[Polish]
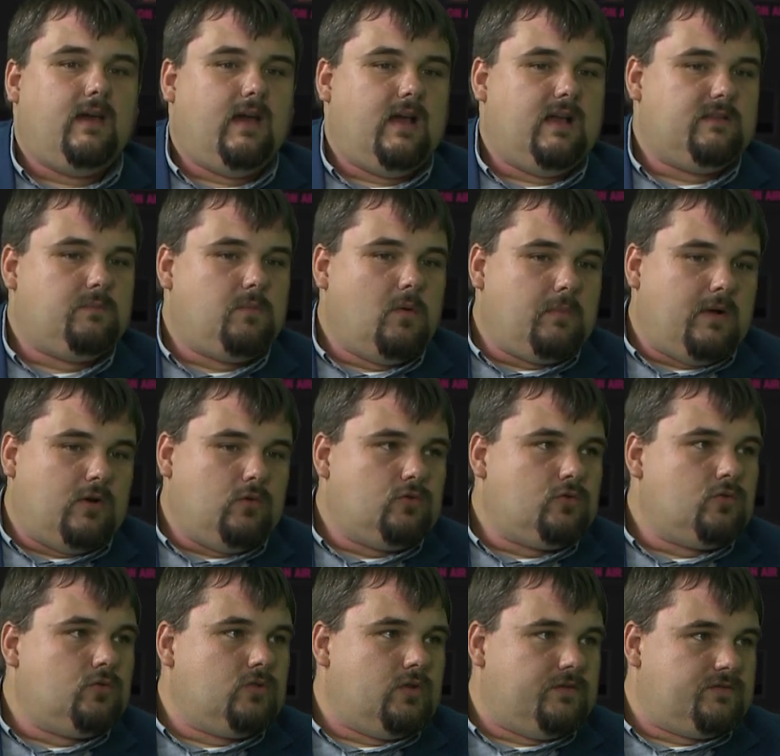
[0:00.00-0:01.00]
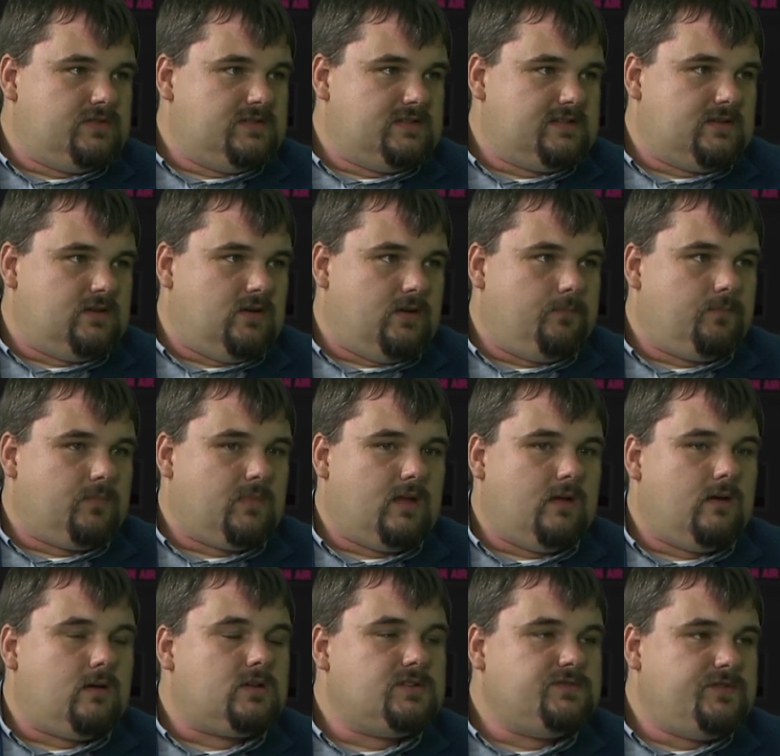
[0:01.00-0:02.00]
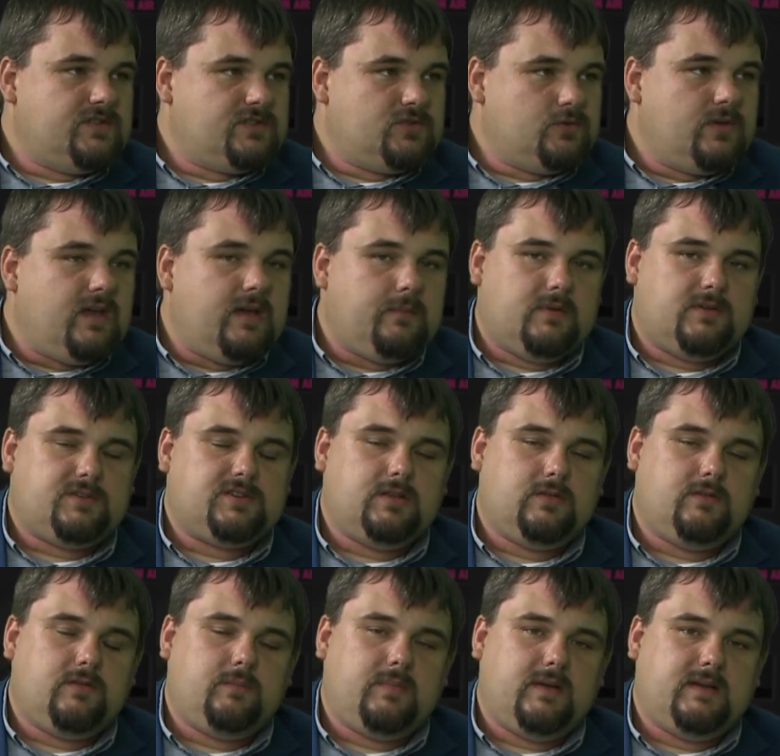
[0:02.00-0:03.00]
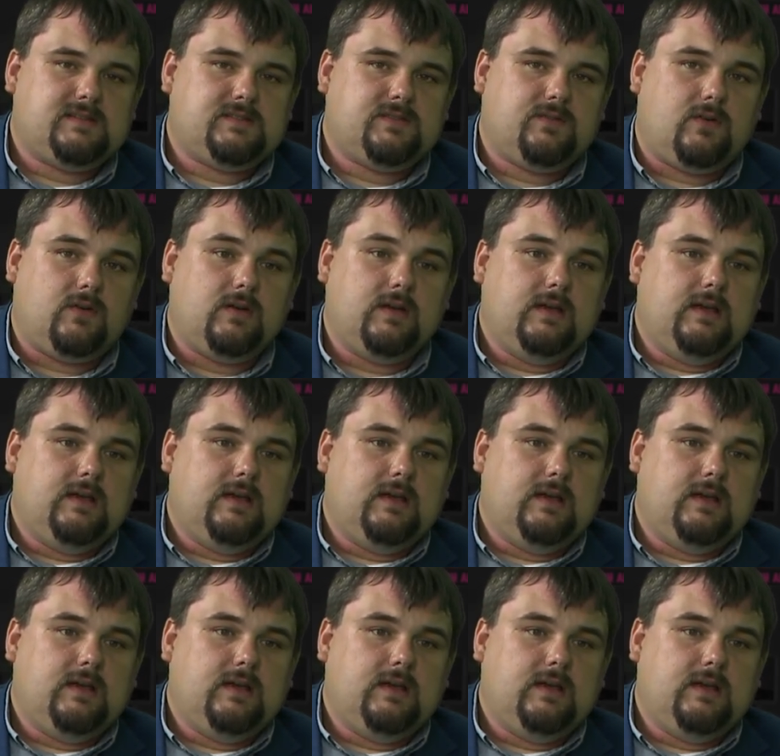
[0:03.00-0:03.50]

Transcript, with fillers: a więc pomalutku to wszystko rozwiązujemy. Szanowni Państwo,